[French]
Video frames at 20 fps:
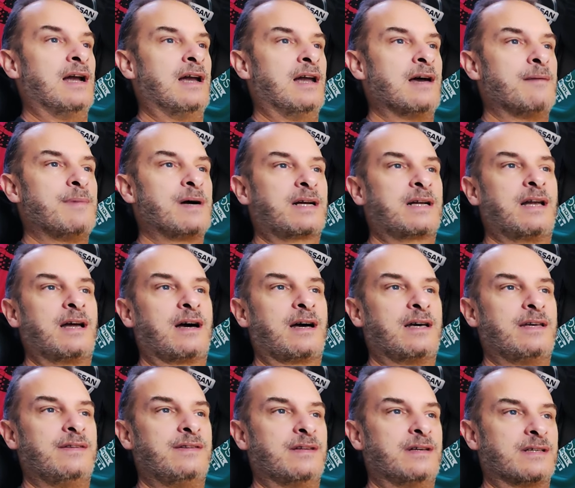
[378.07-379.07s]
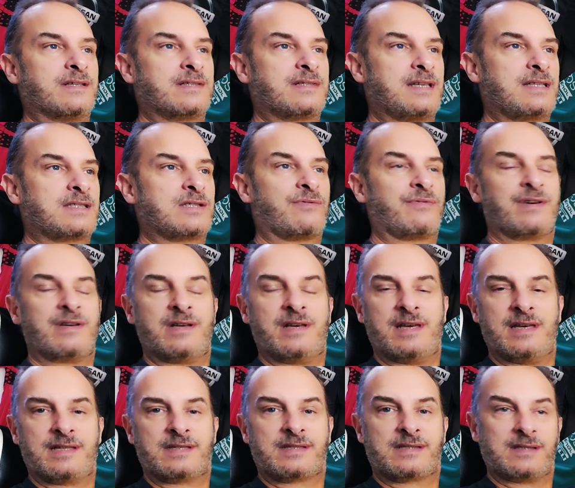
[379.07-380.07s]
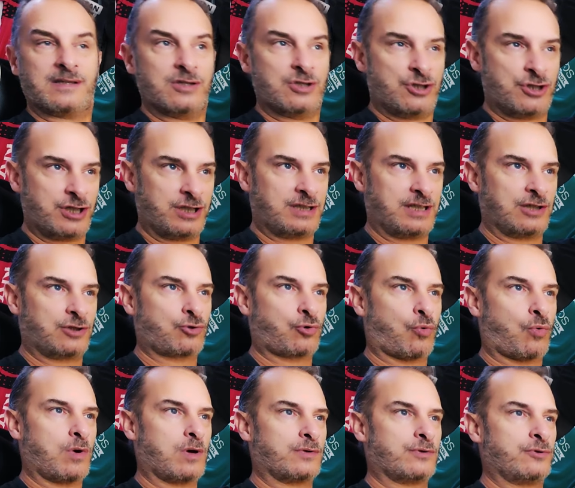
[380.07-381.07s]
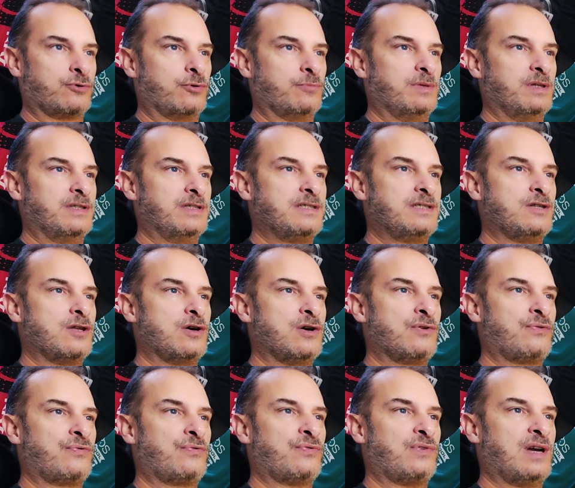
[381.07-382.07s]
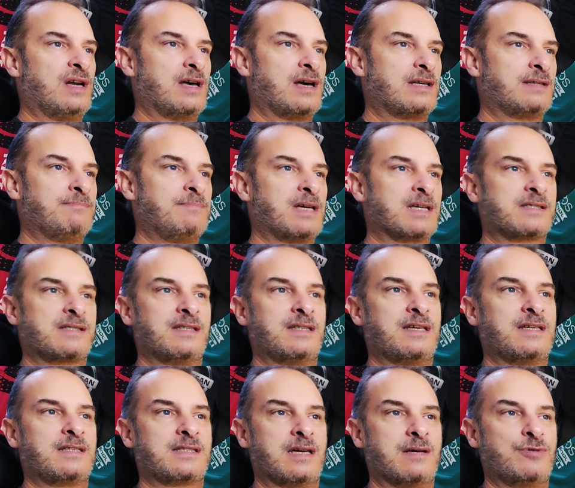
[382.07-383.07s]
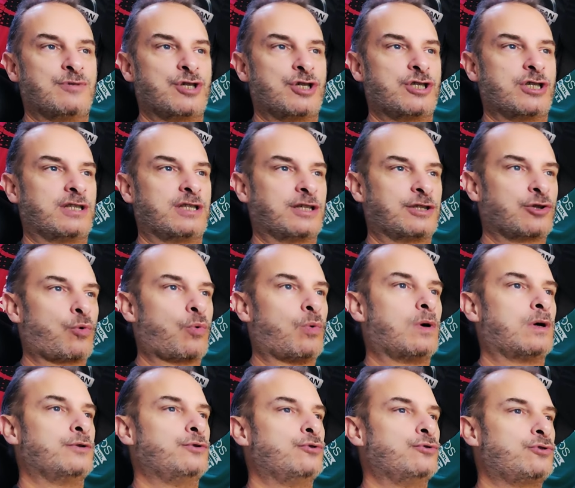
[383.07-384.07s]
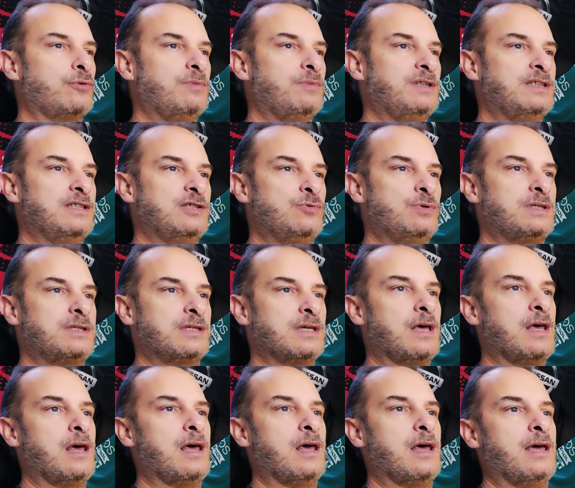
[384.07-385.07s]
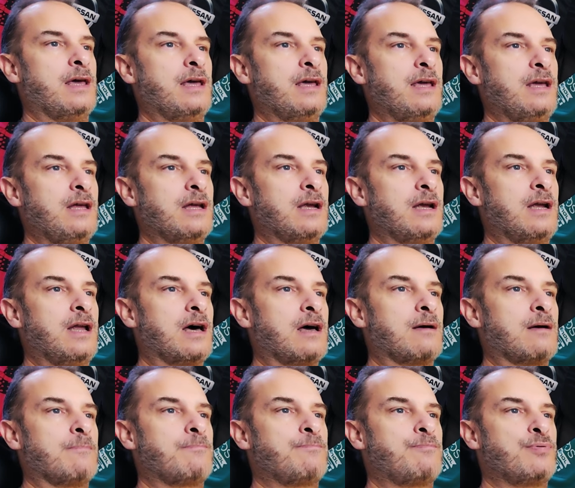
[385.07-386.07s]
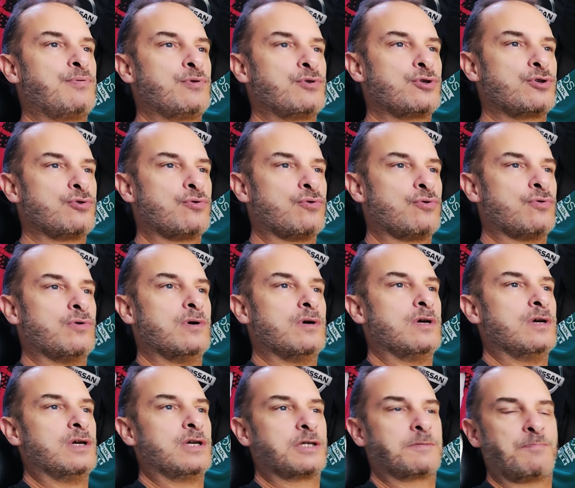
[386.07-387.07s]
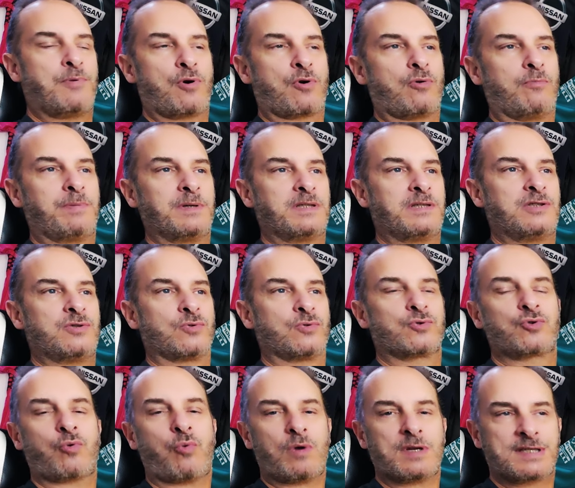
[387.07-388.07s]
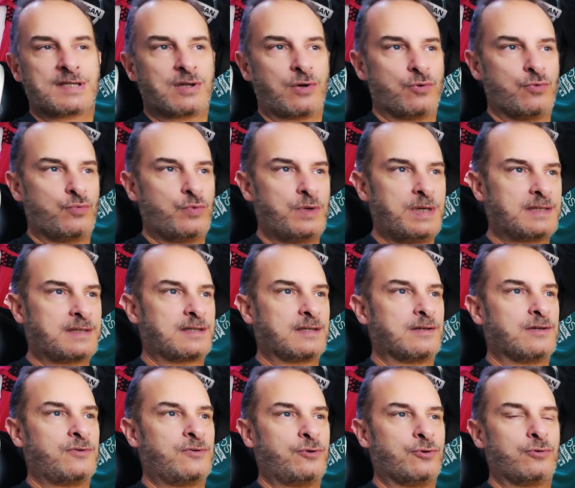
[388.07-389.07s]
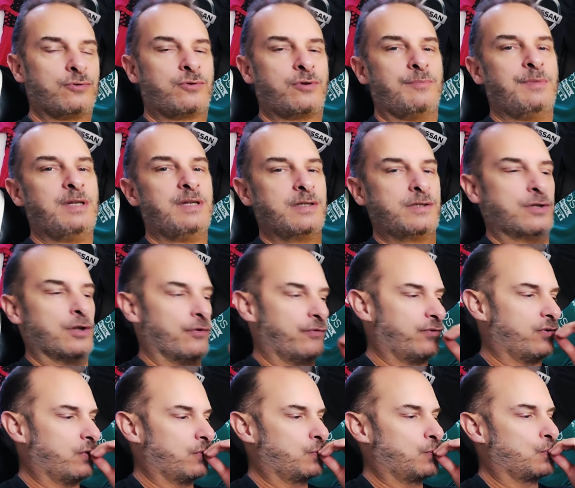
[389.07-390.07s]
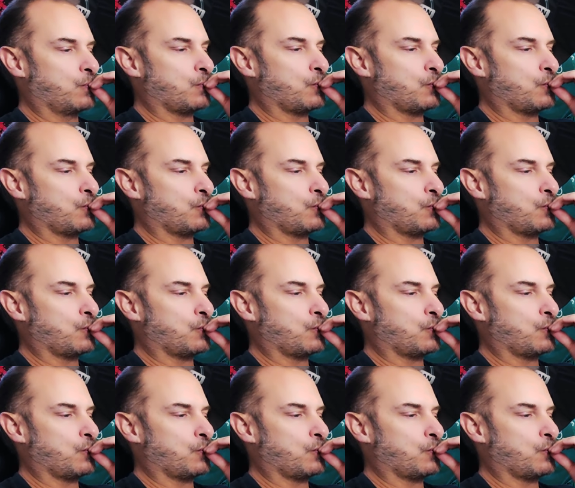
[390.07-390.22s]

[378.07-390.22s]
la McLaren 720S GT3 de 2019, la Mercedes AMG GT3 de 2018 et la Peugeot Sport Compétition 308 de 2019.